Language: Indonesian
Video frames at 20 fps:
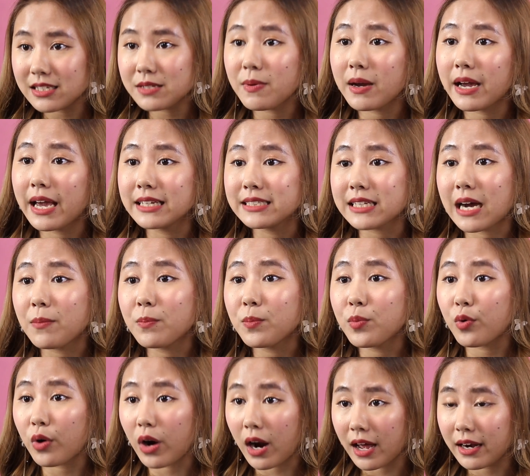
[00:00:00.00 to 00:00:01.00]
sebagai
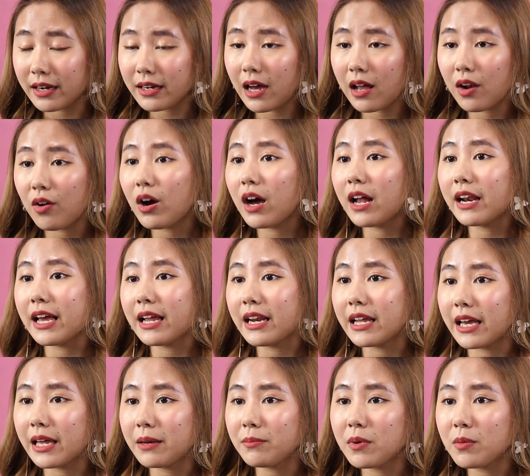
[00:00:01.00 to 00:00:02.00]
campuran kalau
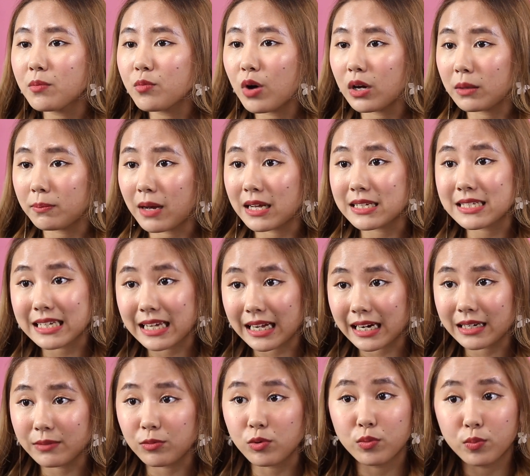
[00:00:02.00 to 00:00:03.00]
kalian ingin membuat
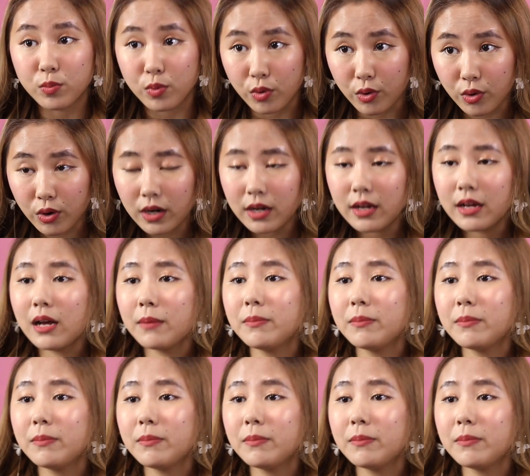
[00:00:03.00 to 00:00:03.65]
masker bubuk,